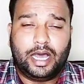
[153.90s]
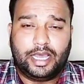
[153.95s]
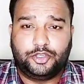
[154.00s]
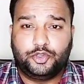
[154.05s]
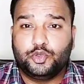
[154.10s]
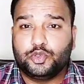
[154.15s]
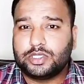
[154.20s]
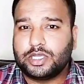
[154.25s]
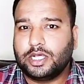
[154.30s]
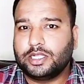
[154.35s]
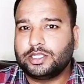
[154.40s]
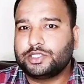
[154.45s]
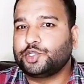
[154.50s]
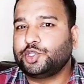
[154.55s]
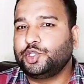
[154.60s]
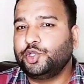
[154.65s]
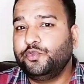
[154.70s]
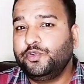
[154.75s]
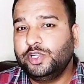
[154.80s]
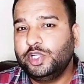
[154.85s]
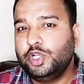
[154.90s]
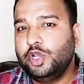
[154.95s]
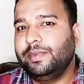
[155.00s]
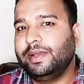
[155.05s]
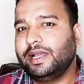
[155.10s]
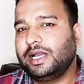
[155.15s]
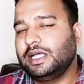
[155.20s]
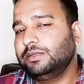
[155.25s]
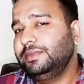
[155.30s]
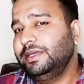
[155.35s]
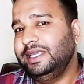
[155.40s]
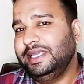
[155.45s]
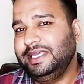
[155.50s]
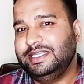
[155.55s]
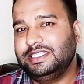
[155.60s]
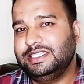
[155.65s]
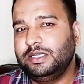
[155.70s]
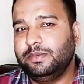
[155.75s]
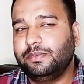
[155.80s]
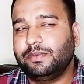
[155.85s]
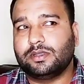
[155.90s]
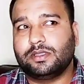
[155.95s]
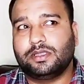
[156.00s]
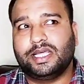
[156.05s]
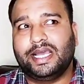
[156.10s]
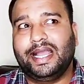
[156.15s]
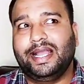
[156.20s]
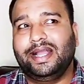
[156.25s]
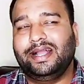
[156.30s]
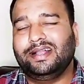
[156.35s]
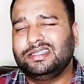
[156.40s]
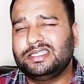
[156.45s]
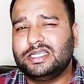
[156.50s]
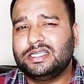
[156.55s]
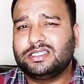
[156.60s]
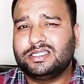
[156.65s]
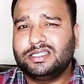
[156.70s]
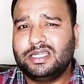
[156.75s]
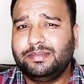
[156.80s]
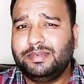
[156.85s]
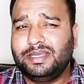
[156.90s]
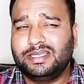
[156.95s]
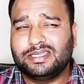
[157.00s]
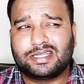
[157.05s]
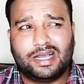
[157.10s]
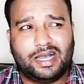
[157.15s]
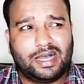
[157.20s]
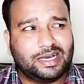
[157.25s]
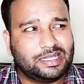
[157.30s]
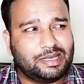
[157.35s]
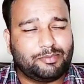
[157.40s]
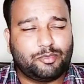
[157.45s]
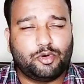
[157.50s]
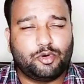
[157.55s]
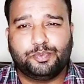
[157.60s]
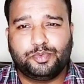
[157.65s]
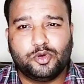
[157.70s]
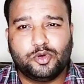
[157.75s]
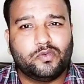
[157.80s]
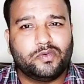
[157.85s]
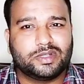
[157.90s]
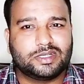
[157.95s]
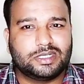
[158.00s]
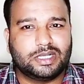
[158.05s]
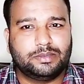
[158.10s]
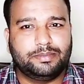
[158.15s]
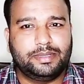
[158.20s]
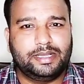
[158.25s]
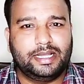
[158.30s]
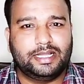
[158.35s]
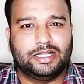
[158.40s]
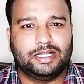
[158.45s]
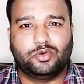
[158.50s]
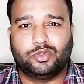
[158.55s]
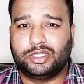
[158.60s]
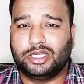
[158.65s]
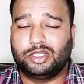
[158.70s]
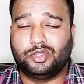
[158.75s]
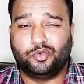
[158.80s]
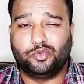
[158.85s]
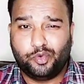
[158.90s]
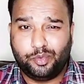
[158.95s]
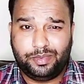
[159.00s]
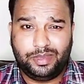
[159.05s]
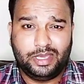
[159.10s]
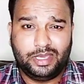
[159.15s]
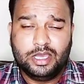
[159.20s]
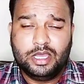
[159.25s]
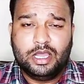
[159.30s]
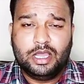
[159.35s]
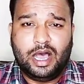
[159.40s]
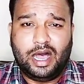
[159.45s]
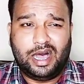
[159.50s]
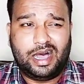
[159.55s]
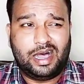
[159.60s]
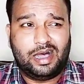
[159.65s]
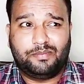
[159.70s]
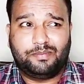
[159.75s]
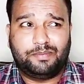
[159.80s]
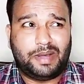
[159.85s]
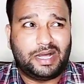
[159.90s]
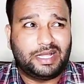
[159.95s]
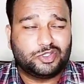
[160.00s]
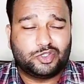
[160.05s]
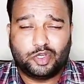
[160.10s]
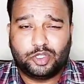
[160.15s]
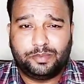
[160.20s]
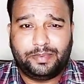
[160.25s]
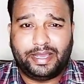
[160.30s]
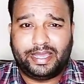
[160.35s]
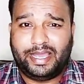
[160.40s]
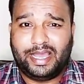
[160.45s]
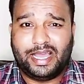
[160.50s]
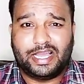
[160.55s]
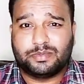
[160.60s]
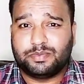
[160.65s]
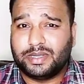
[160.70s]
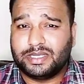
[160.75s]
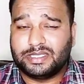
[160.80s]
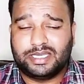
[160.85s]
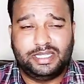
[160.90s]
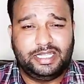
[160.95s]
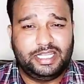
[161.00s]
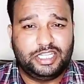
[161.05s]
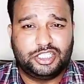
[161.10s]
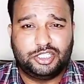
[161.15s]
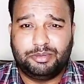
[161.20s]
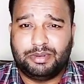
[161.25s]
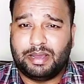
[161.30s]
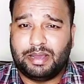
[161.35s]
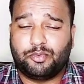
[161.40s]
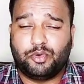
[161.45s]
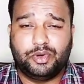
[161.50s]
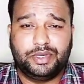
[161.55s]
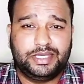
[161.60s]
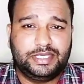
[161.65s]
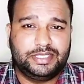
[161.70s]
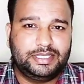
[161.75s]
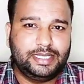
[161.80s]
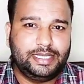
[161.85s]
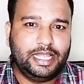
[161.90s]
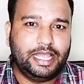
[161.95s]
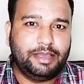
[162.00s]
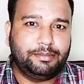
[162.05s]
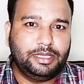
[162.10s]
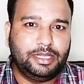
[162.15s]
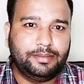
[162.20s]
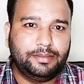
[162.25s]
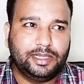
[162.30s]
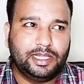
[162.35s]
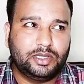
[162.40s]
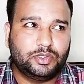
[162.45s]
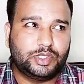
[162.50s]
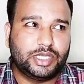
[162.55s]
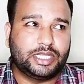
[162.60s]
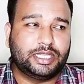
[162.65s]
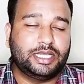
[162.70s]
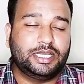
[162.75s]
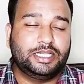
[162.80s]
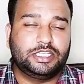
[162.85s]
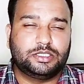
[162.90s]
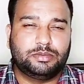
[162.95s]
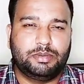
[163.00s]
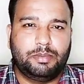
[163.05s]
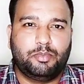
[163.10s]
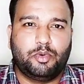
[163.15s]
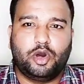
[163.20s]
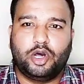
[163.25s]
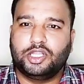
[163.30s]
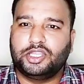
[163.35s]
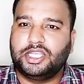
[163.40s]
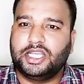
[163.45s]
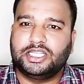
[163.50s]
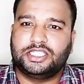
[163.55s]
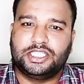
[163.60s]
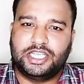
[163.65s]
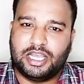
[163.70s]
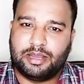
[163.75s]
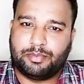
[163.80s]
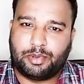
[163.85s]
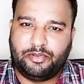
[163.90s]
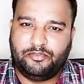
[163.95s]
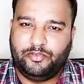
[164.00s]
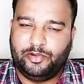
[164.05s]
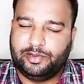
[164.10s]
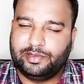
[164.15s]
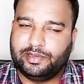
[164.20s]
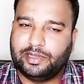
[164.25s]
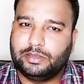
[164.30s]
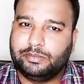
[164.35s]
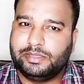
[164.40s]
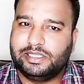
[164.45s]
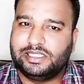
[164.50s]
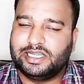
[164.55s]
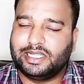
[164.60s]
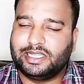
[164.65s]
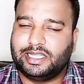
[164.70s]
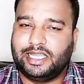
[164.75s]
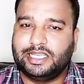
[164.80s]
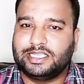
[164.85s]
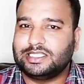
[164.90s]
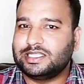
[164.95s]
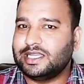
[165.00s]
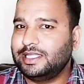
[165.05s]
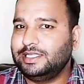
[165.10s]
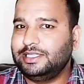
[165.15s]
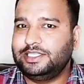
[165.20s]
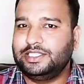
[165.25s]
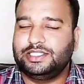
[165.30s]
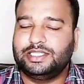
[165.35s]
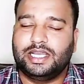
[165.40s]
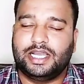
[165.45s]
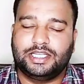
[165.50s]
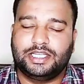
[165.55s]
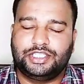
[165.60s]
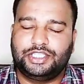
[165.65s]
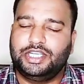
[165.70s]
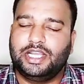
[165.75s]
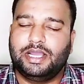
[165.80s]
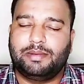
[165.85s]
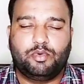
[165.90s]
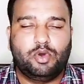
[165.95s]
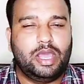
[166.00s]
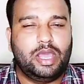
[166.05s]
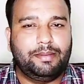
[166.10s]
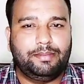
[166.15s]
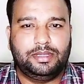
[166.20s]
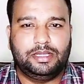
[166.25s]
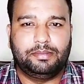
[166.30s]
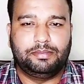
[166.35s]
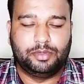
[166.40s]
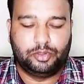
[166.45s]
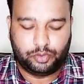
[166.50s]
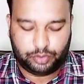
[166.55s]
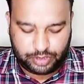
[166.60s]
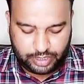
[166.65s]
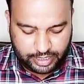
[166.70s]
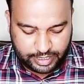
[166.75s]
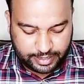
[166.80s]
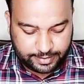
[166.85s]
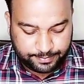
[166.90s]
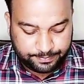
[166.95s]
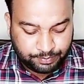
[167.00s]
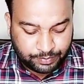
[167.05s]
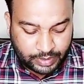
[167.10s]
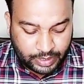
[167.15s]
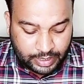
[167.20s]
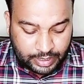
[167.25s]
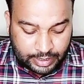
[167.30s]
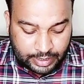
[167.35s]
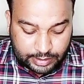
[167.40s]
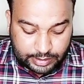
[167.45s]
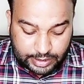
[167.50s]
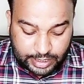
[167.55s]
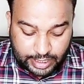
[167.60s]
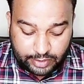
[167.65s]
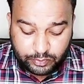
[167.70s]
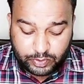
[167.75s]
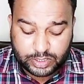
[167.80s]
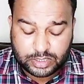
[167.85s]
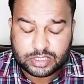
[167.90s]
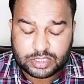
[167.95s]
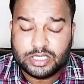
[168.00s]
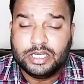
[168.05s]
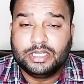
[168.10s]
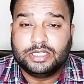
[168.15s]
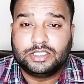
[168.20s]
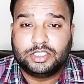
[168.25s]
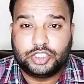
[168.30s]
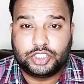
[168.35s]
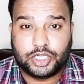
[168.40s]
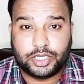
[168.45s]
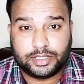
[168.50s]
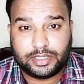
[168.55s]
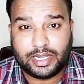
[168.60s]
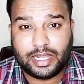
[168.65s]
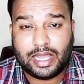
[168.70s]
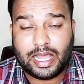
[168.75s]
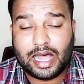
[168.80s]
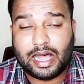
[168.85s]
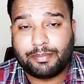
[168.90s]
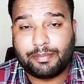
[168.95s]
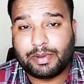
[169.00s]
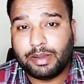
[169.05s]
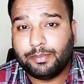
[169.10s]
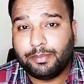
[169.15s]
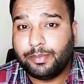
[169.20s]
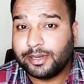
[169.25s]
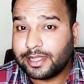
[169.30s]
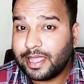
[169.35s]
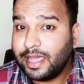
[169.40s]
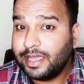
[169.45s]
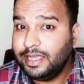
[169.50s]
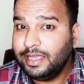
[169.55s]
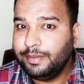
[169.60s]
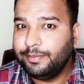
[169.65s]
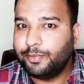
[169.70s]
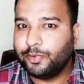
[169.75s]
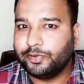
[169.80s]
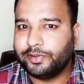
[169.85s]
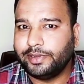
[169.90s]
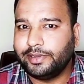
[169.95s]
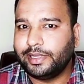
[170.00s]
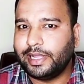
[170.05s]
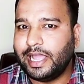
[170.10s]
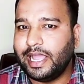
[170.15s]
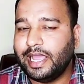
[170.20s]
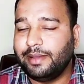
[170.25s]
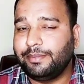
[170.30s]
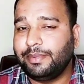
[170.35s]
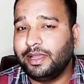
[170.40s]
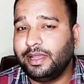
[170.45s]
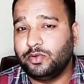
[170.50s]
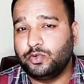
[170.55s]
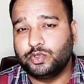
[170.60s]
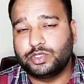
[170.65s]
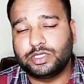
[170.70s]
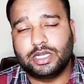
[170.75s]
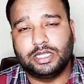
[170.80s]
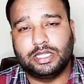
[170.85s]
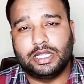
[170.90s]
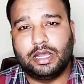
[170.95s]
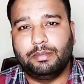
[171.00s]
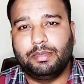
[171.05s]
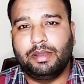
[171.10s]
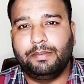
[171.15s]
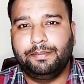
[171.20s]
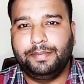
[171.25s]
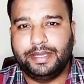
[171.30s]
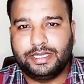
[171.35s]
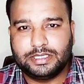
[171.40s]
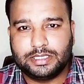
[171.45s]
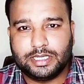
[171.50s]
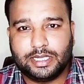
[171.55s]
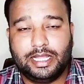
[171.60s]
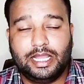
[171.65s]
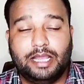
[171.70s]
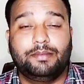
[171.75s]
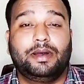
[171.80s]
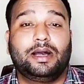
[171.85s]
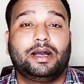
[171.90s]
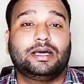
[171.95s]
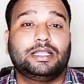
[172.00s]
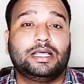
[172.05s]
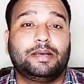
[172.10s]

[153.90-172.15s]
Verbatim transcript: यूज़ कर सकते हो वीडियो मेकर भी इजी पड़ता है एंड सस्ते में इसका अगर आपको प्रो वर्जन भी लेना होता है तो वो भी पाँच सौ रुपए के आसपास की रेंज में आपको इजीली अवेलेबल हो जाता है जिसमें बहुत ही अच्छे आपके फिल्टर मिल जाते हैं सारी चीजें अच्छी आपको अवेलेबल होती है ठीक है फ्रेंड्स छठा आपका बड़ा ही इंपॉर्टेंट ऐप है उसका नाम है पिक्सल ऐप अगर